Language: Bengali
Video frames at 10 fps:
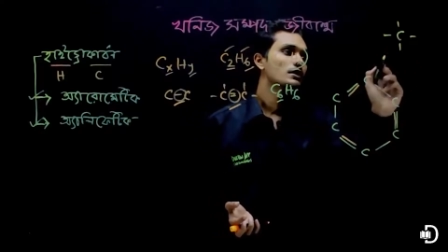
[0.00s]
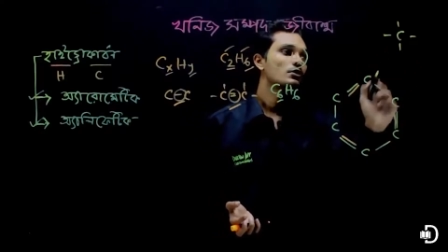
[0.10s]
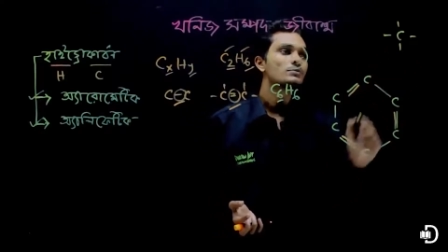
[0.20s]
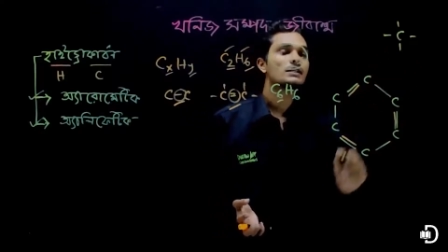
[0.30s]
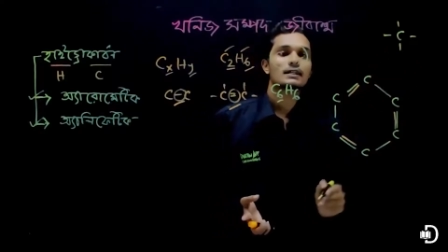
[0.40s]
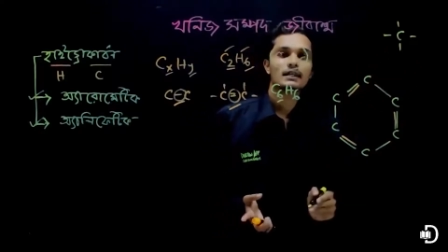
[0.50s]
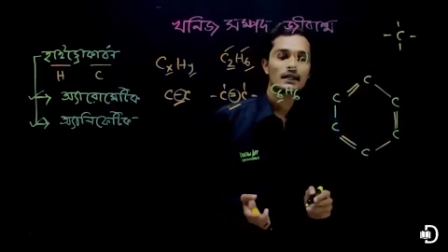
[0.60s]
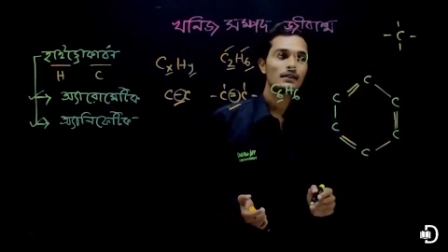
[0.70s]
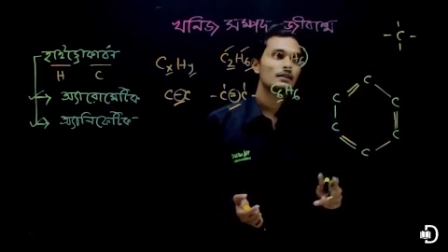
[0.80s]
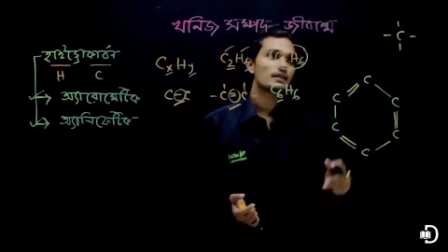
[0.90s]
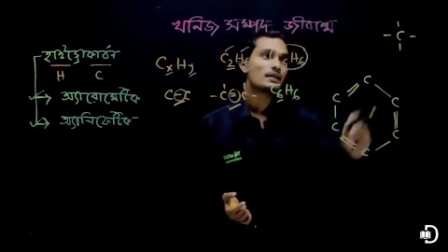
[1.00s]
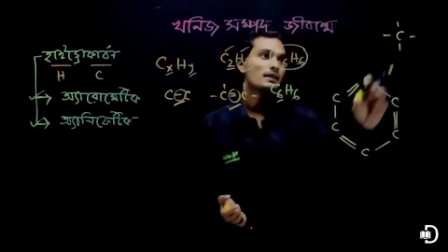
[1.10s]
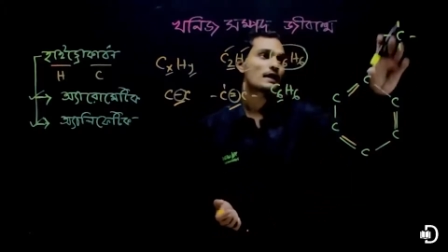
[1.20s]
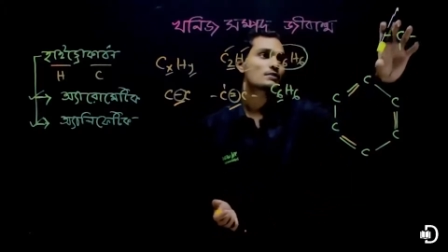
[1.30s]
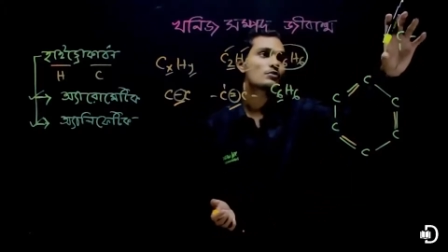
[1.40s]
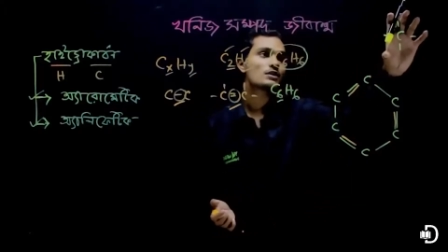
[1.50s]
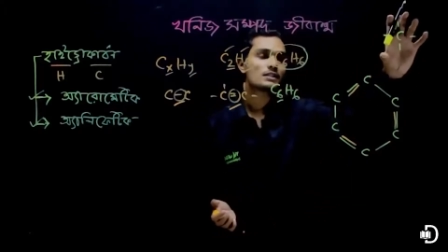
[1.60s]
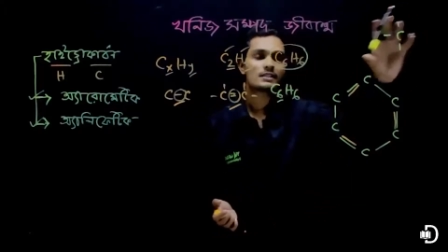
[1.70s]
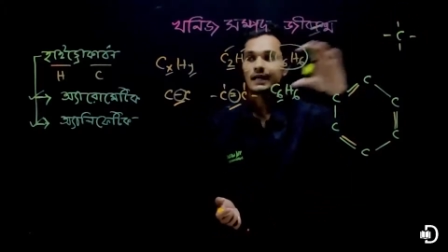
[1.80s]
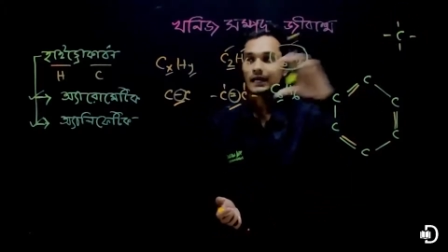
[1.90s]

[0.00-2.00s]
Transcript: এরকম চারটি হাত এই হাতগুলোর সাথে